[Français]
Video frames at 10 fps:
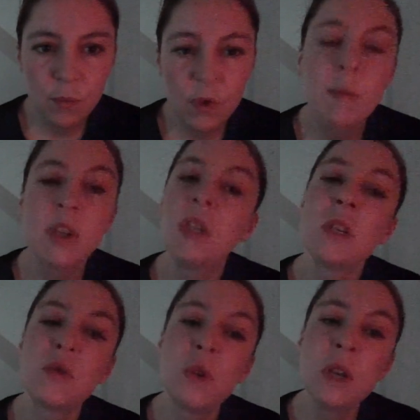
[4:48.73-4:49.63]
imaginer
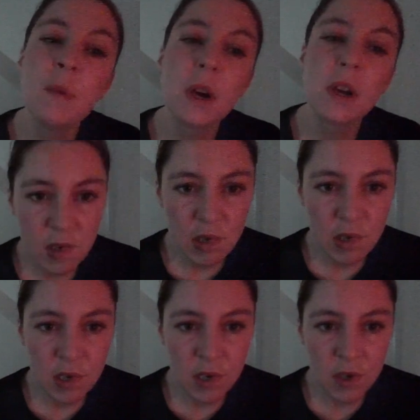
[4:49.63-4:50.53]
que je suis libre.
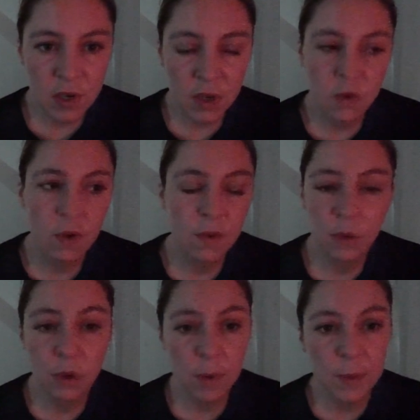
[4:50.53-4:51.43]
Euh, j'ai toujours
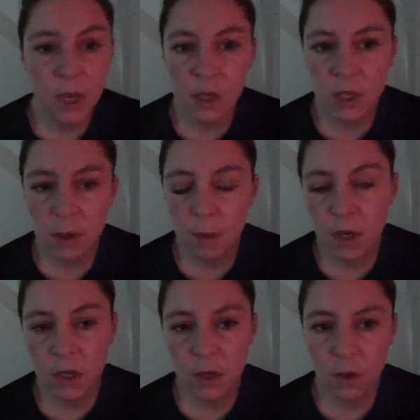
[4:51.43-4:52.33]
vécu comme ça, j'ai
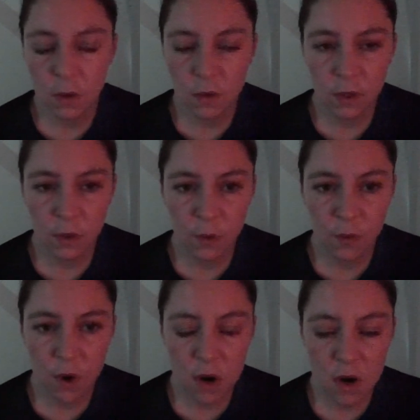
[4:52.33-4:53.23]
déménagé une trentaine de
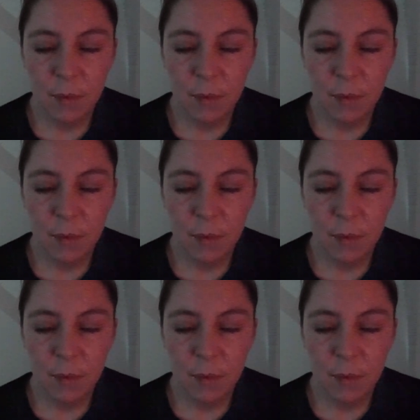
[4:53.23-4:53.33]
fois.